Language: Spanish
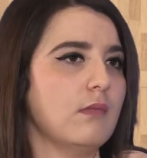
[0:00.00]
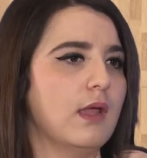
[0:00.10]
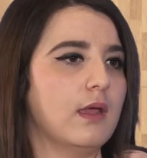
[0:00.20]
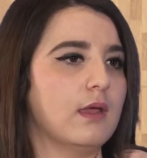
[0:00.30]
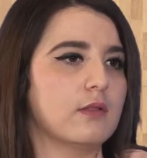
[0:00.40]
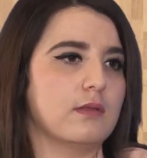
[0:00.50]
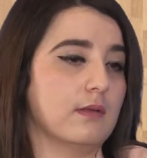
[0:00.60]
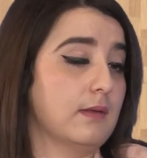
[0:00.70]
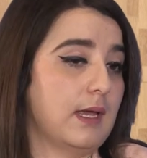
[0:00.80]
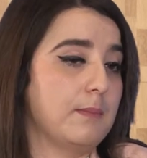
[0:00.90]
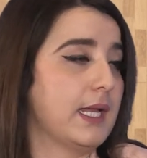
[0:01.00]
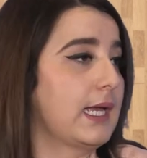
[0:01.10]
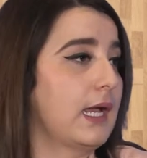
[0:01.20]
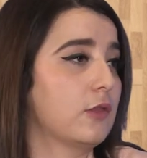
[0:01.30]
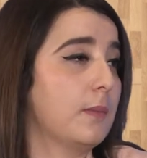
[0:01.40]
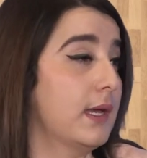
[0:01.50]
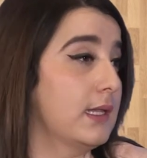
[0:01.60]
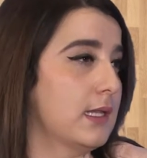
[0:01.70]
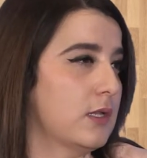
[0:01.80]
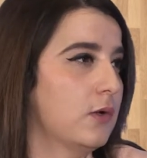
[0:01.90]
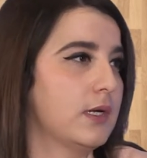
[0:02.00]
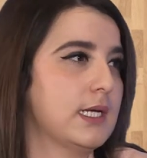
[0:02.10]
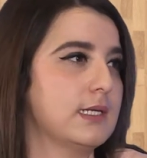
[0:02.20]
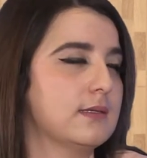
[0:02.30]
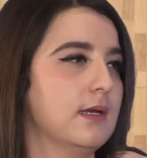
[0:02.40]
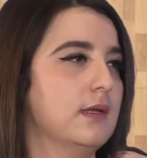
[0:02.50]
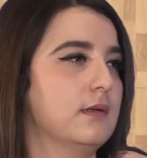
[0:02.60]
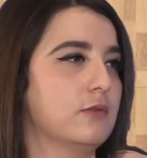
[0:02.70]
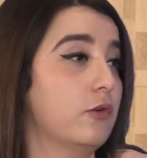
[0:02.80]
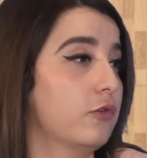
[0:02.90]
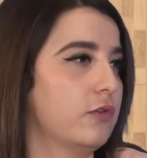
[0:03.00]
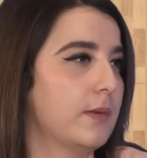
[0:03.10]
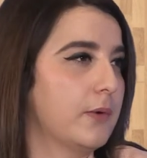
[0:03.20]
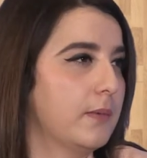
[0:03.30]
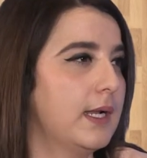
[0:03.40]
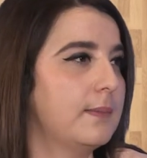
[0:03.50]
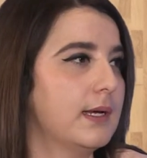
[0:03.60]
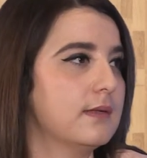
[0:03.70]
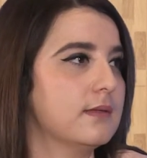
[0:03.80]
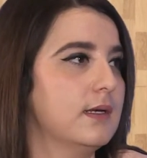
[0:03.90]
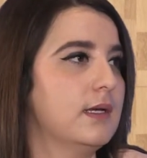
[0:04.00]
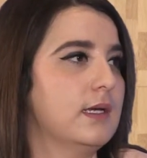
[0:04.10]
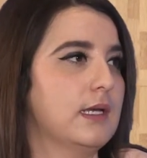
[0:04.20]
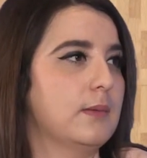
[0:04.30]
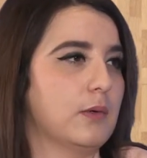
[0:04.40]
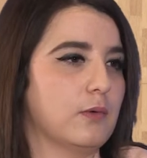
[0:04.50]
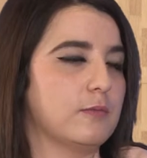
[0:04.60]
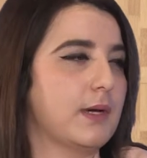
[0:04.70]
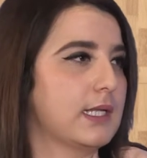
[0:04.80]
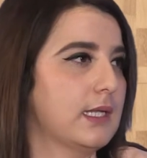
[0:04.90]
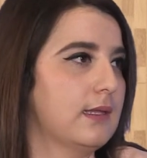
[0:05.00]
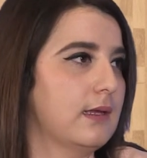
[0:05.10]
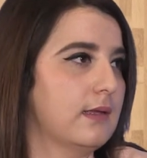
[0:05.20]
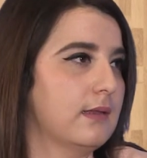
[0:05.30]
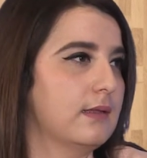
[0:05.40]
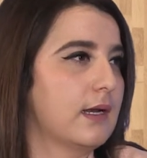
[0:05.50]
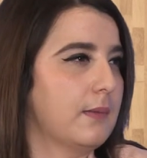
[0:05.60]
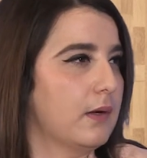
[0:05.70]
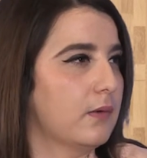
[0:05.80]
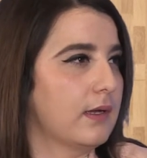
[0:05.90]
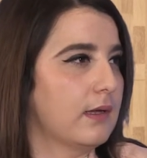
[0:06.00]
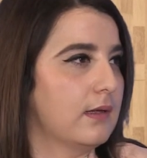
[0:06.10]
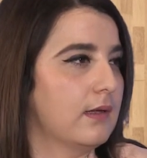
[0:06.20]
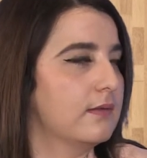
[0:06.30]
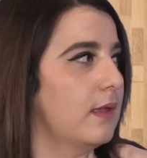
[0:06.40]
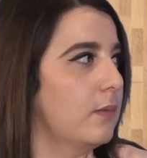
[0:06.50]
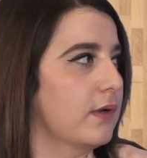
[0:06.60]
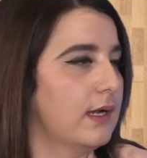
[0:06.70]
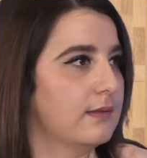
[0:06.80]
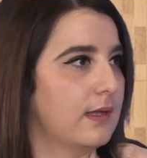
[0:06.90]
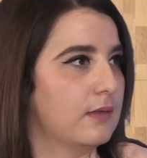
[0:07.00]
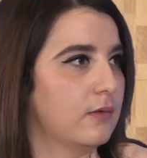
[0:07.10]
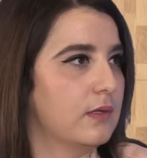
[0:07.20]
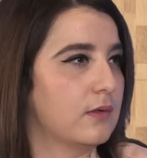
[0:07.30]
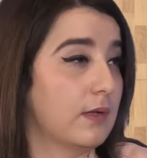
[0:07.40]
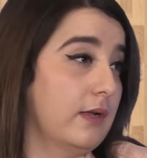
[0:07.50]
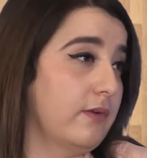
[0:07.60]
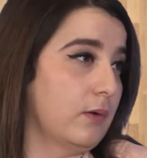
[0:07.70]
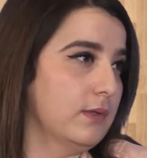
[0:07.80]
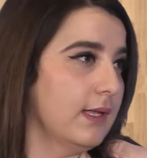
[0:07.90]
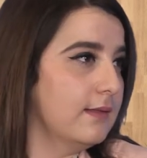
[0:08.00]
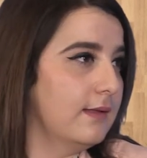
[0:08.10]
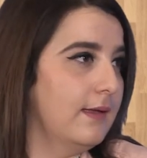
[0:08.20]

eh, que implica toma de decisiones, solución de problemas, y bueno, es parte del trabajo que estamos realizando dentro de la facultad.